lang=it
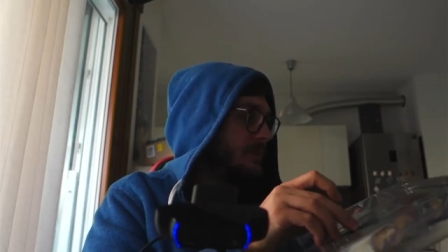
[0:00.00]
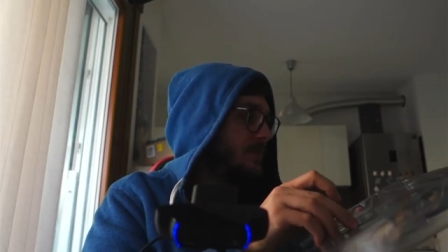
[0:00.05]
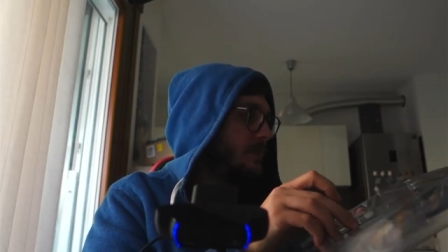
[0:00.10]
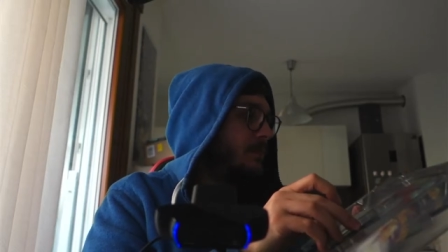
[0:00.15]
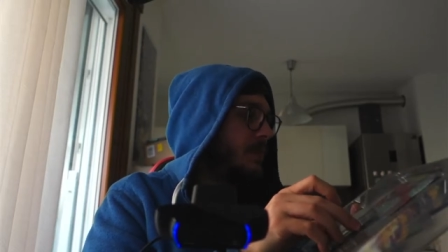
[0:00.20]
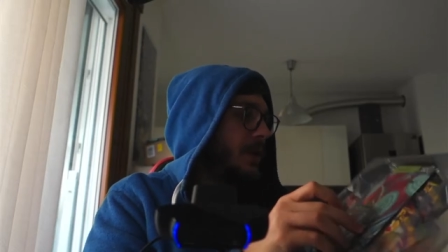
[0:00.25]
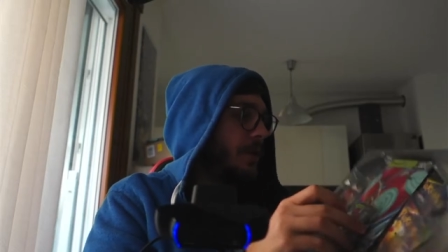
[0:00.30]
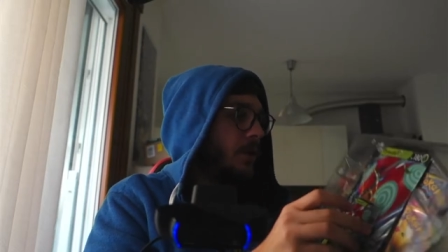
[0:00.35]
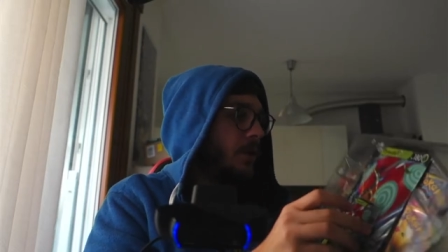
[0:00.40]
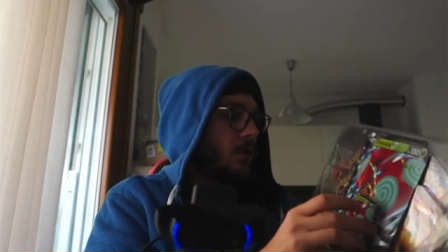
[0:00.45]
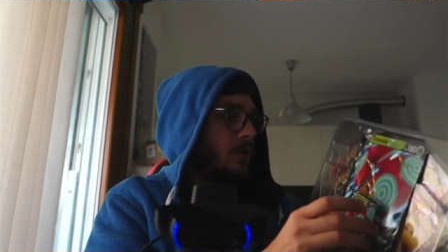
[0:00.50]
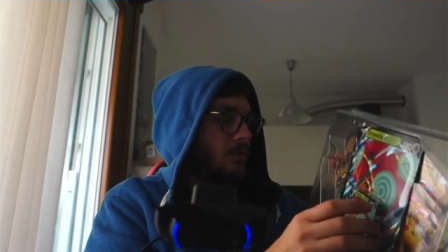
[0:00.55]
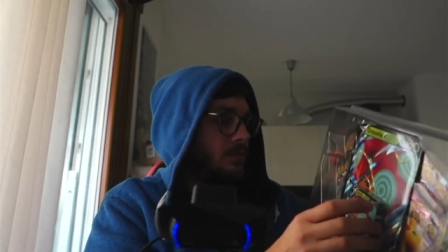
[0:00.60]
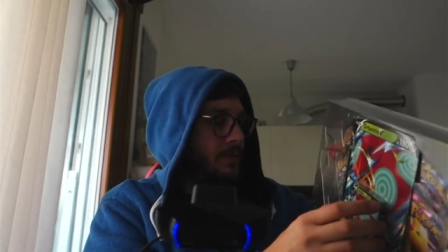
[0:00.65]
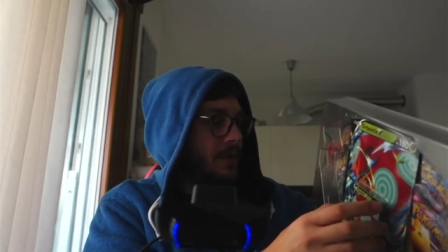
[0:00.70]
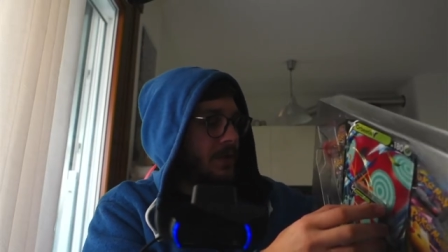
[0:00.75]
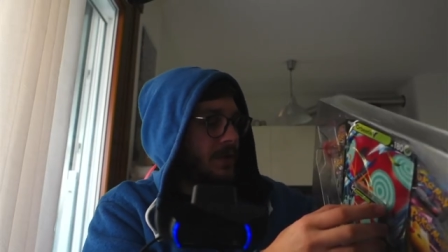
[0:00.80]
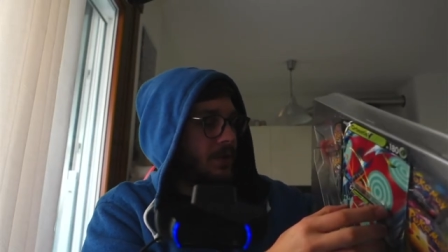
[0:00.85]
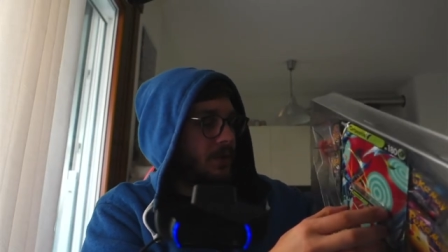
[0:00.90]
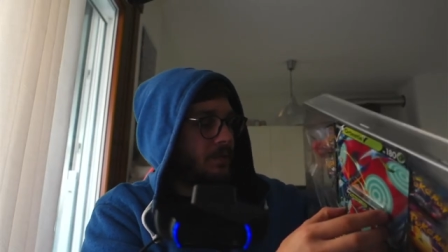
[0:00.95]
Però,
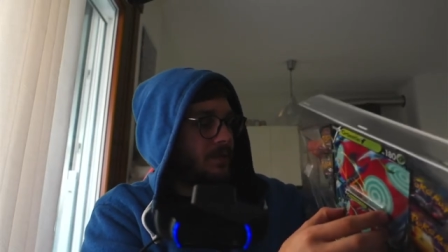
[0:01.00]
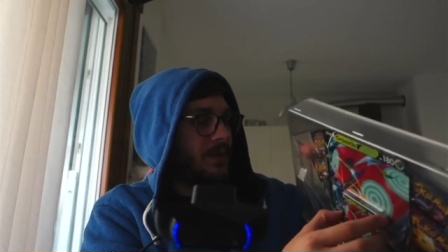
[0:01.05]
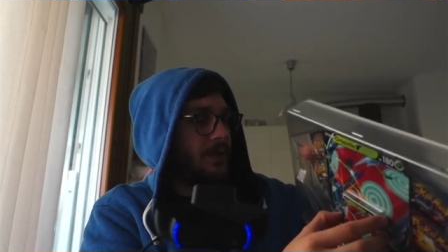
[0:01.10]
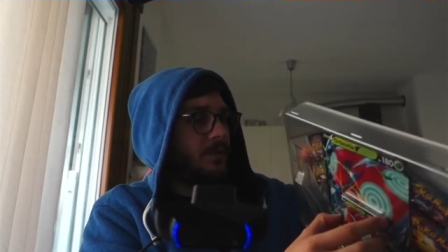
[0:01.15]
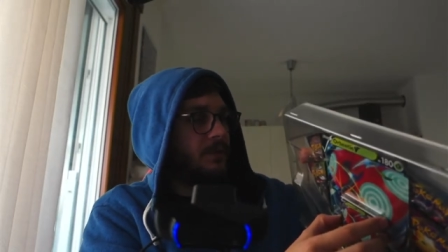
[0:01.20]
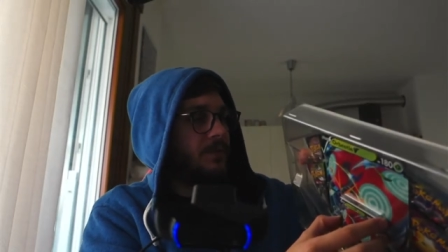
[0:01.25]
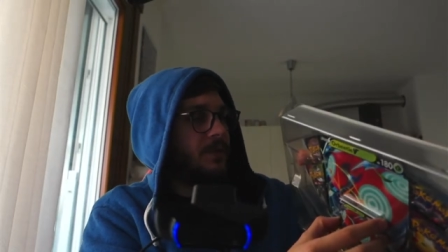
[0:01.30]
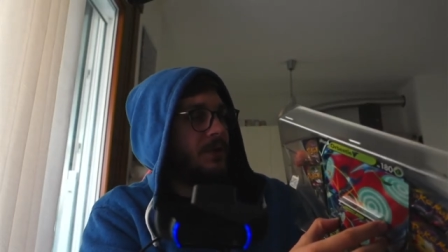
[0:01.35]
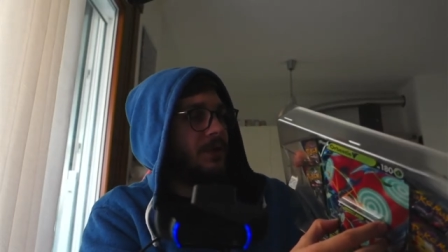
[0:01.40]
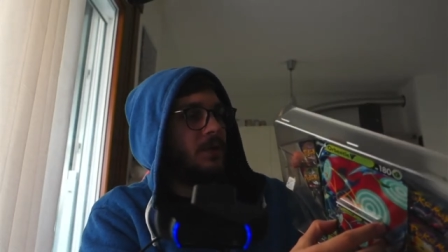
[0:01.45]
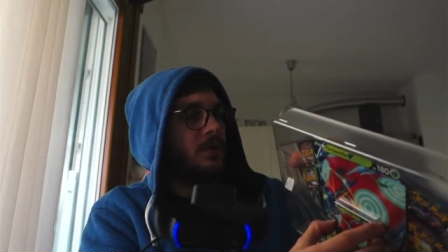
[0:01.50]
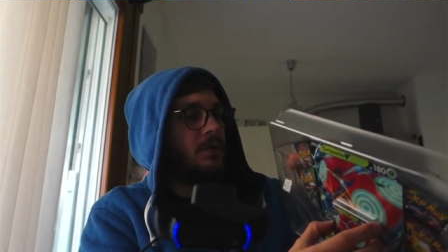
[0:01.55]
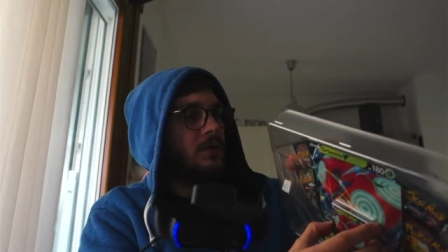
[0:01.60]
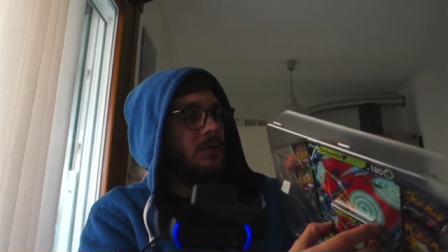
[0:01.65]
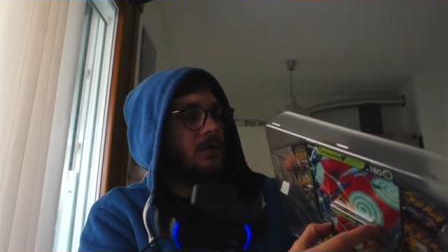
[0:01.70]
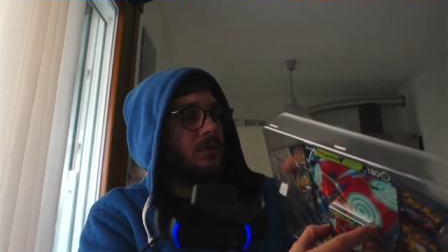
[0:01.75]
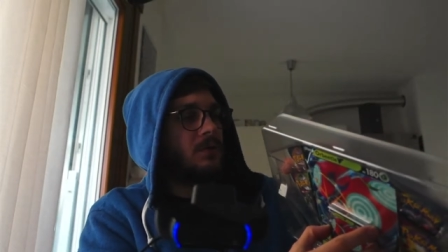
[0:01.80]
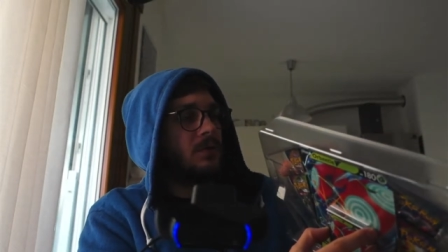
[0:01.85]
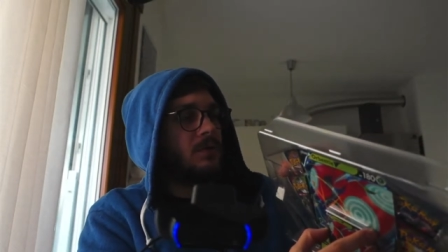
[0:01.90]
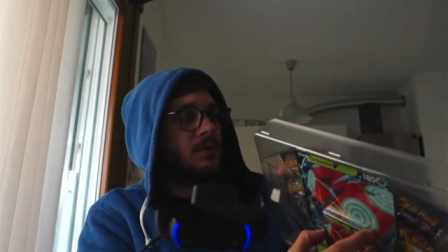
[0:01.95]
però, però, però.
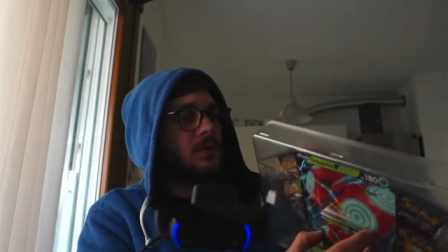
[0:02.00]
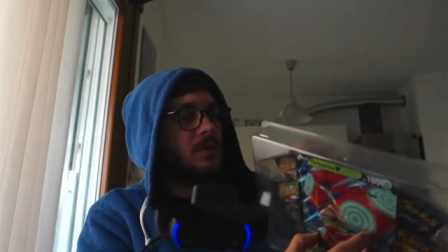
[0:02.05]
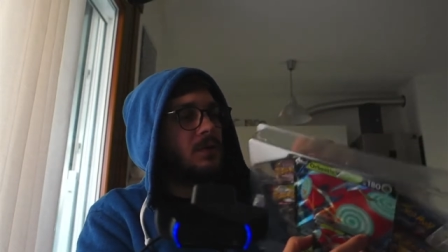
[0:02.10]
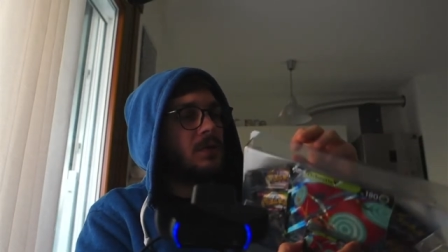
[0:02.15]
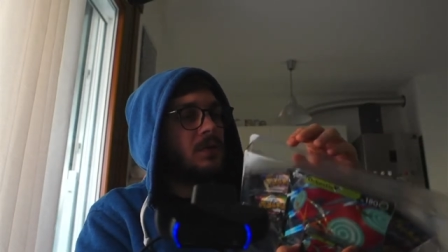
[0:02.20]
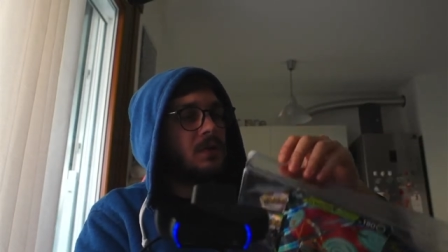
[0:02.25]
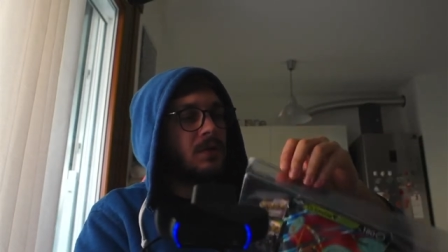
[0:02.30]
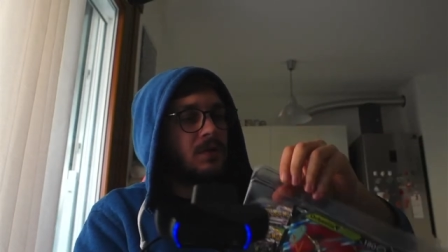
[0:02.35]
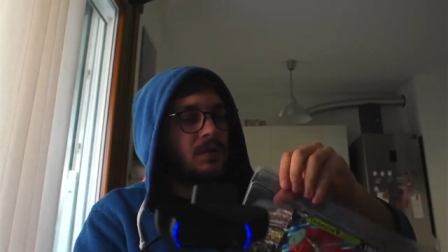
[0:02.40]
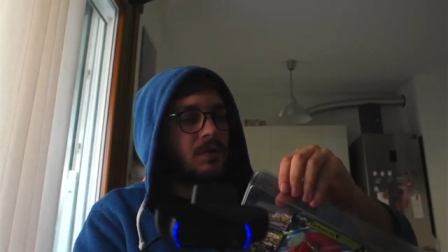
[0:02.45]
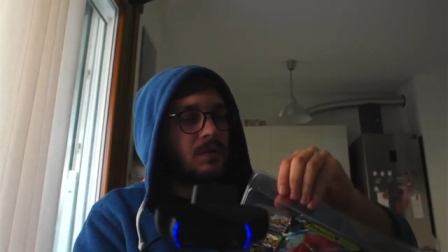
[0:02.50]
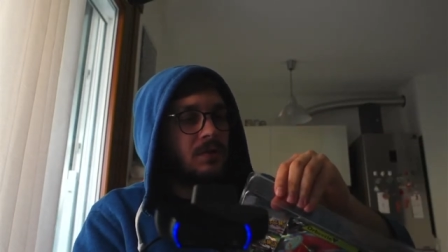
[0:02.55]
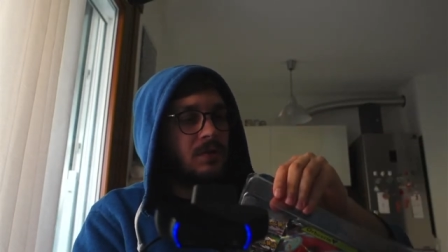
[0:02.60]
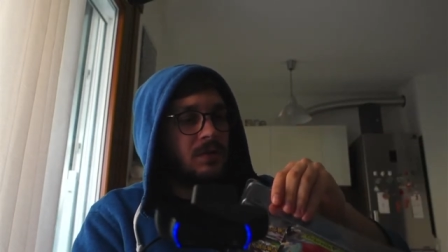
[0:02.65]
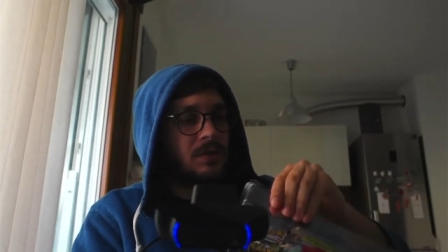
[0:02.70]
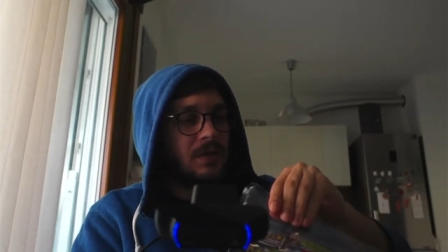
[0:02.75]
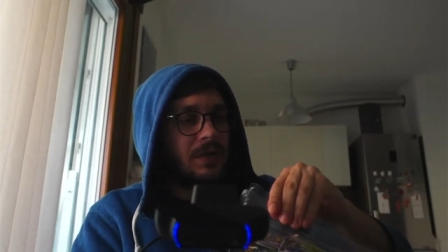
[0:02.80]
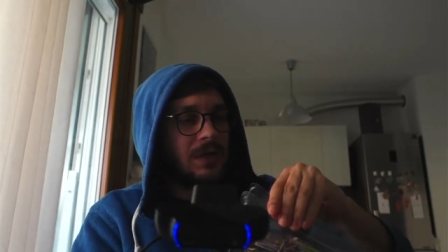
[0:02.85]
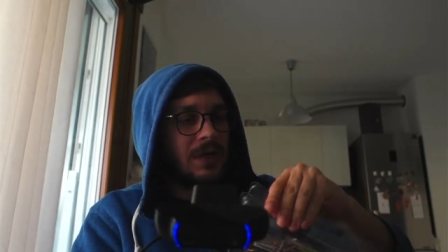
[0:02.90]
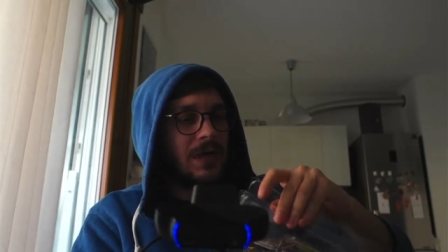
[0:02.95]

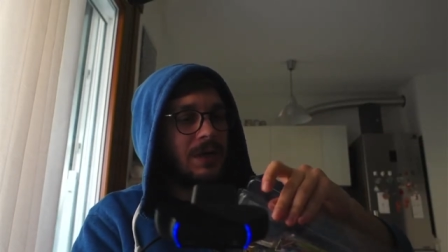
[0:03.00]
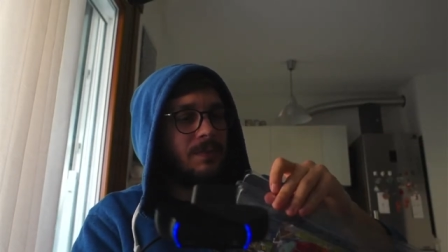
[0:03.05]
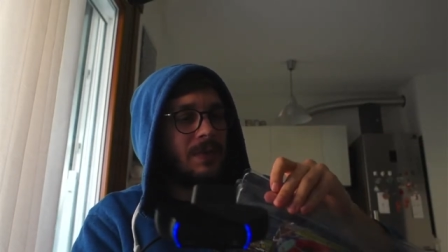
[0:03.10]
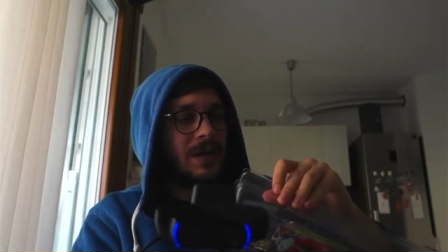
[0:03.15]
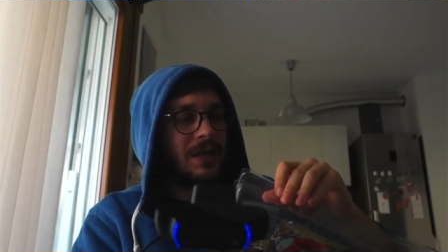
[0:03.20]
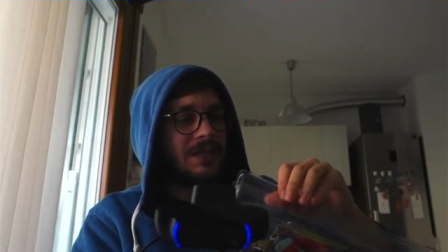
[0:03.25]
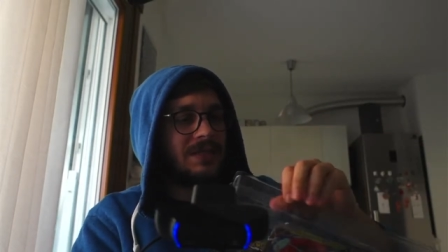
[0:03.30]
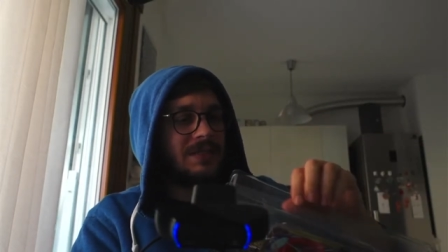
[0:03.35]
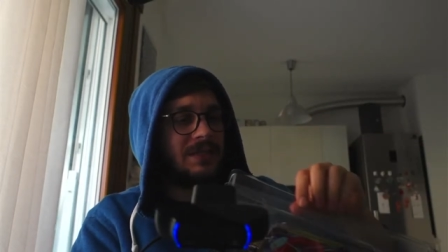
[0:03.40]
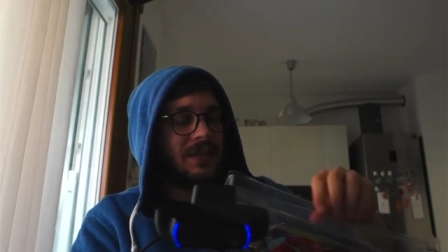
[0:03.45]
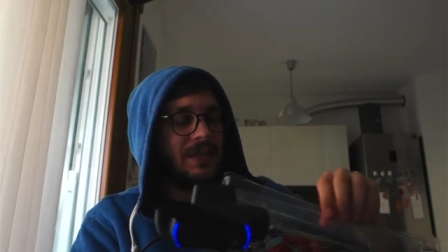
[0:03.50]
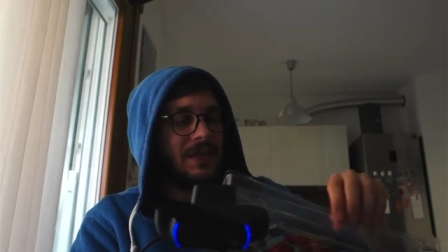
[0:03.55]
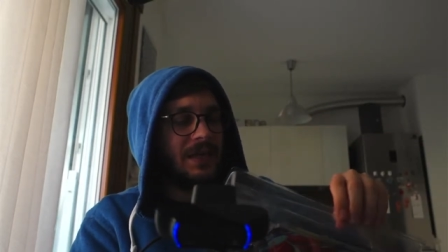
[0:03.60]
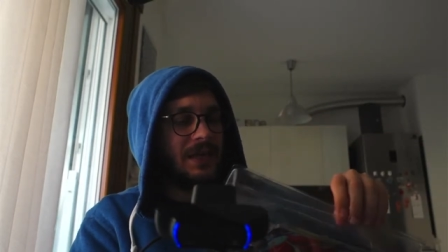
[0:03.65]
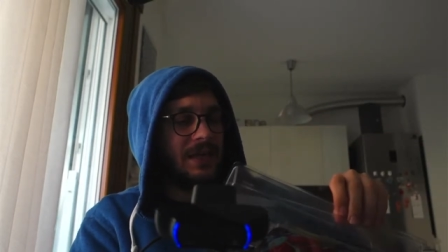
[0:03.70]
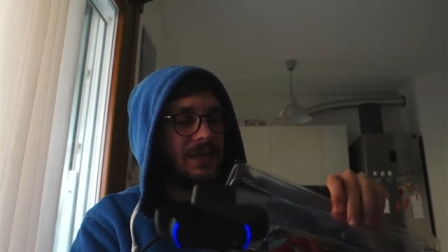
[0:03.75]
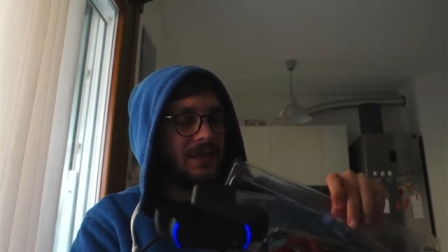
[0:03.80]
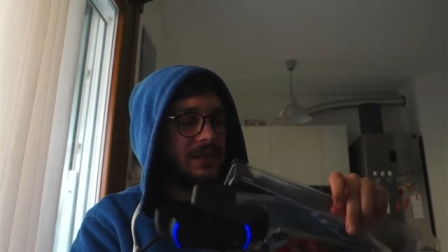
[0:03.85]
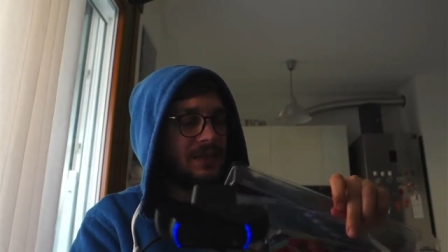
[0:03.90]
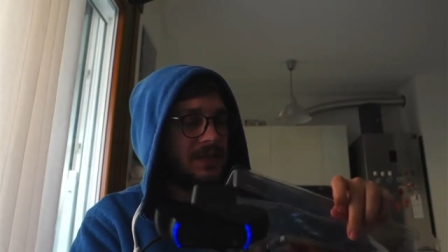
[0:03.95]
La
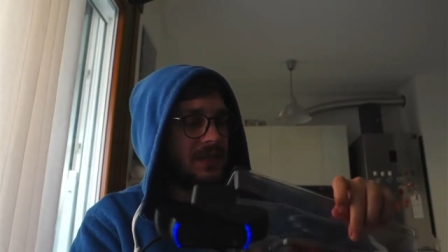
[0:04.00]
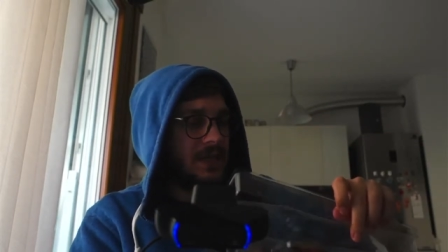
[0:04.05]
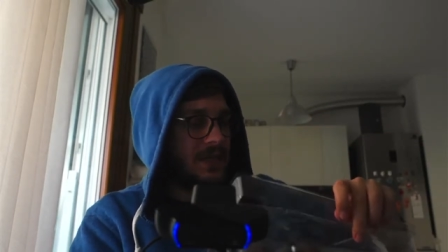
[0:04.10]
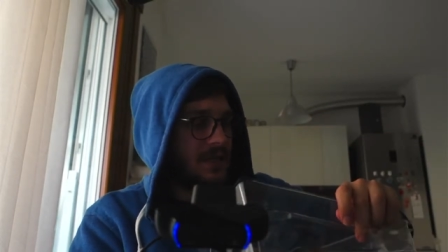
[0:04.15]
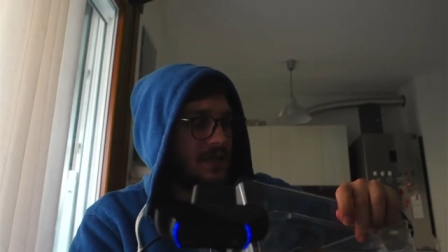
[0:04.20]
plastichetta,